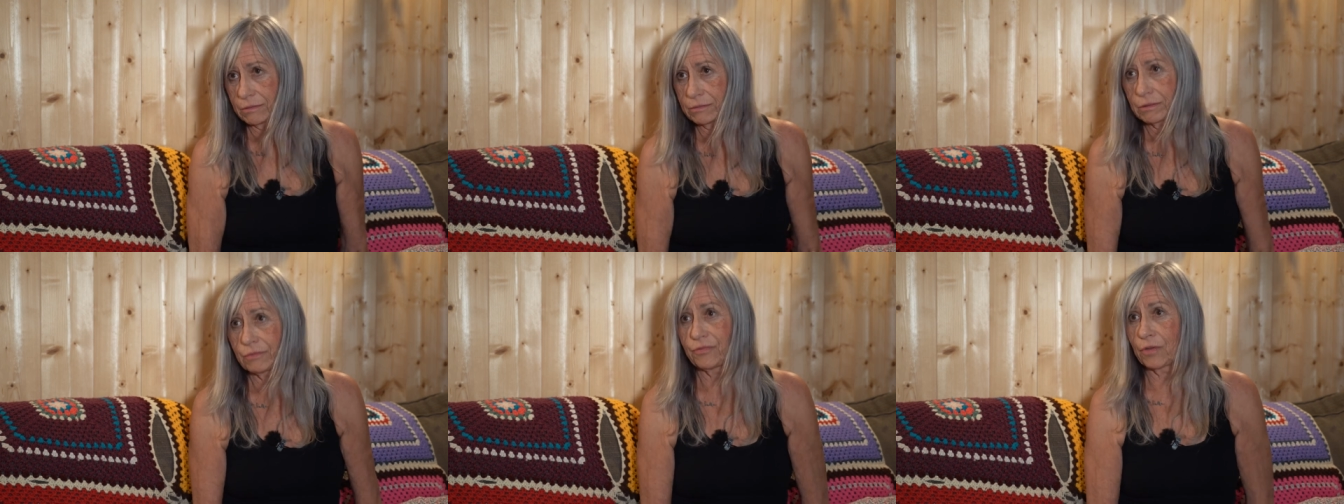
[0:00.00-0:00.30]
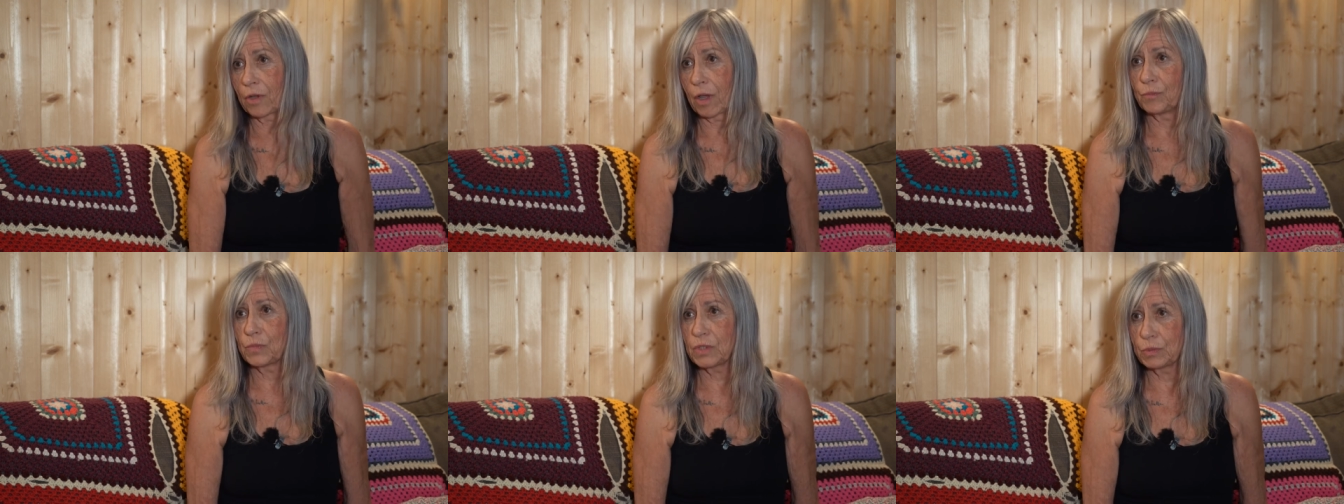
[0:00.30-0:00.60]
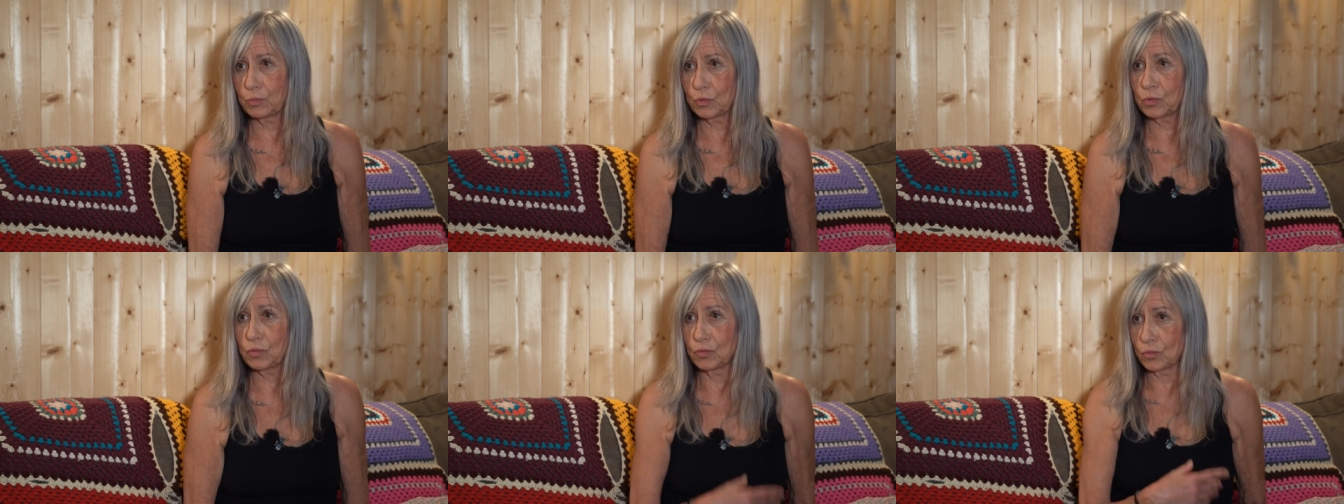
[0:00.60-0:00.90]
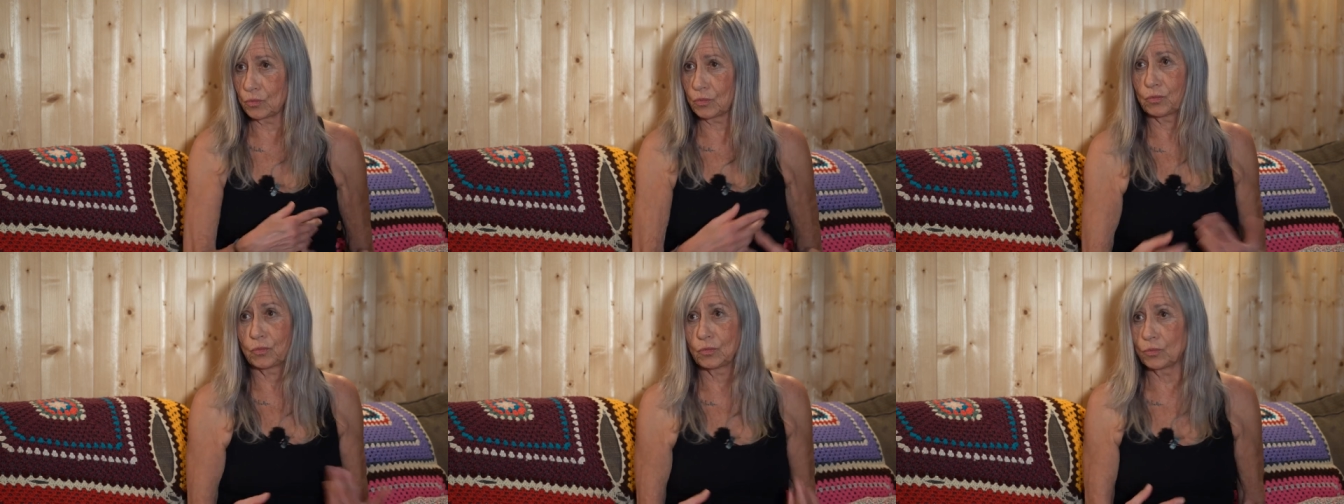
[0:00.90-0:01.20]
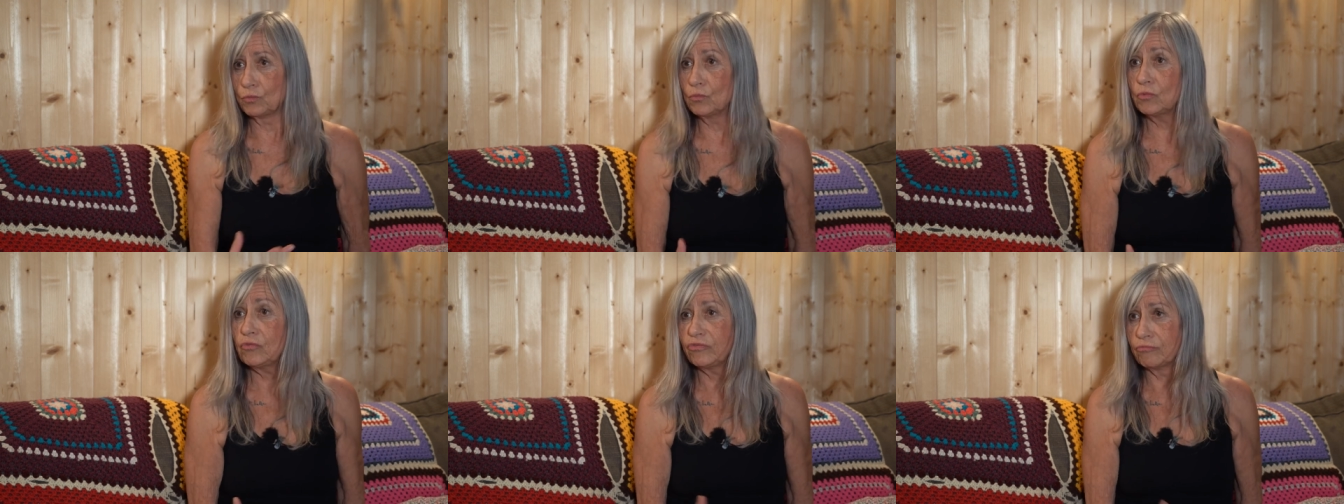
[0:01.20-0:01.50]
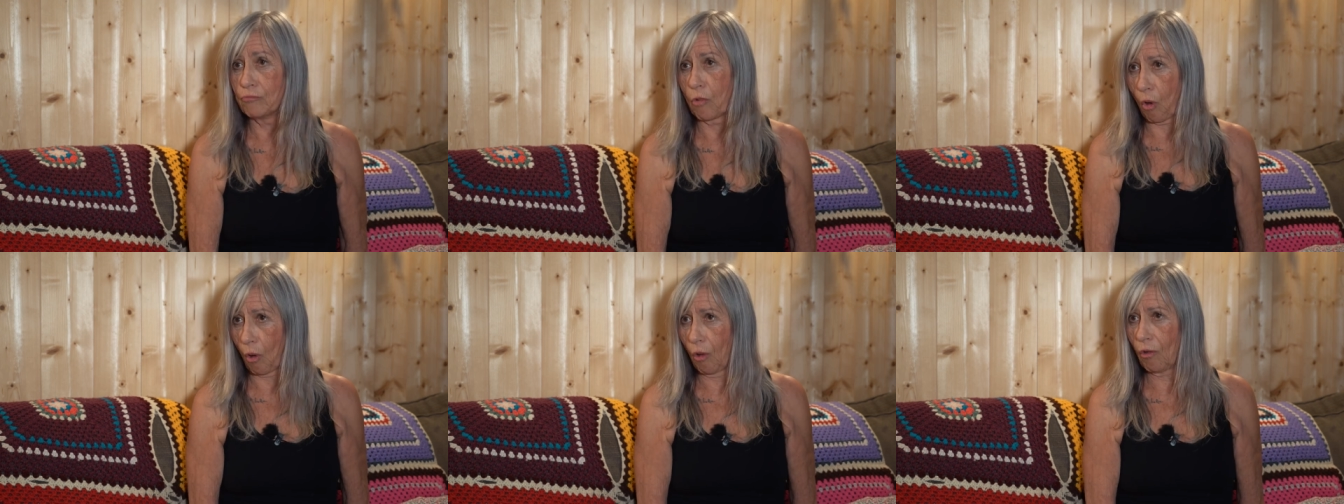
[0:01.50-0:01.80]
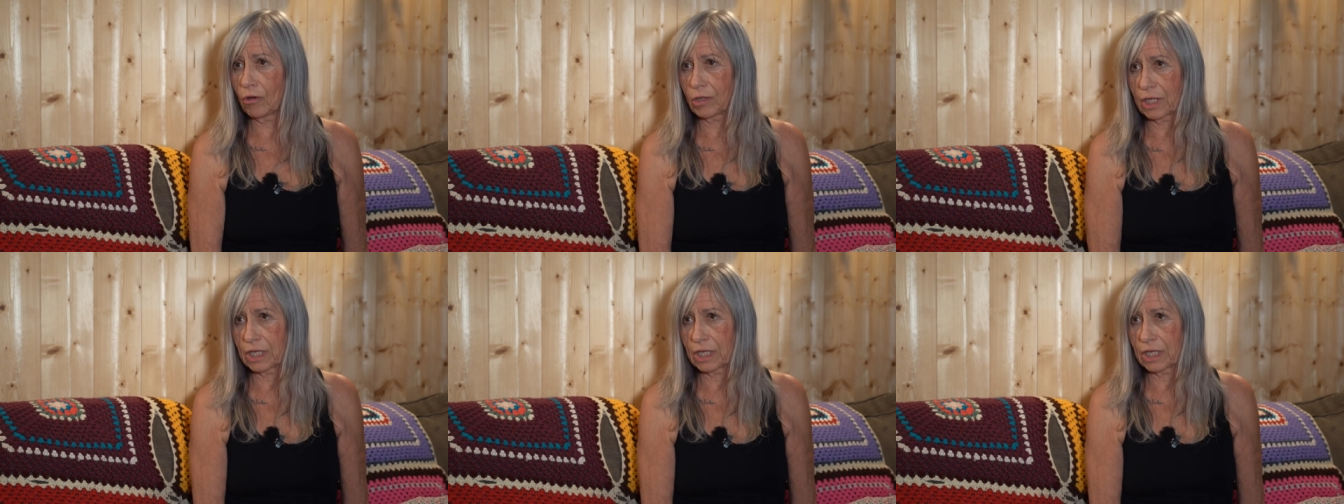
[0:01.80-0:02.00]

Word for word: faire un petit peu de, mouvement,